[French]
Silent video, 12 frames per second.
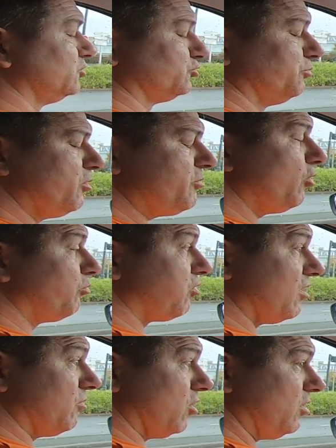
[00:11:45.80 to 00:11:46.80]
Je me mets au
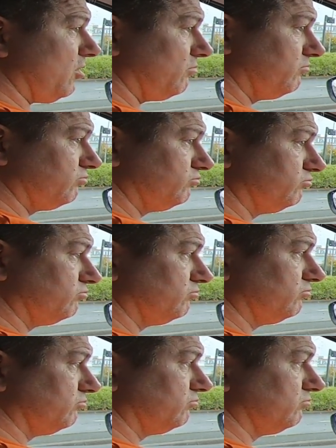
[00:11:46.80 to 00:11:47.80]
point mort.
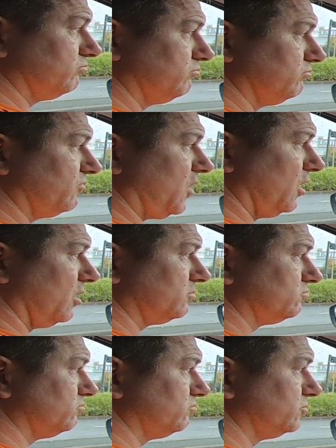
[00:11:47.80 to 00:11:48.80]
Voilà.
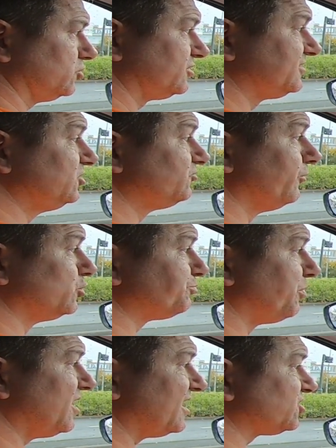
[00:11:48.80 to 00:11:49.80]
Si je veux, je
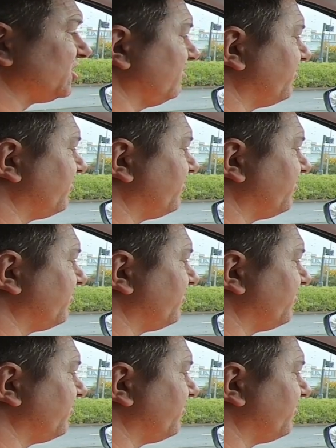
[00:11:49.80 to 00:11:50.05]
peux lâcher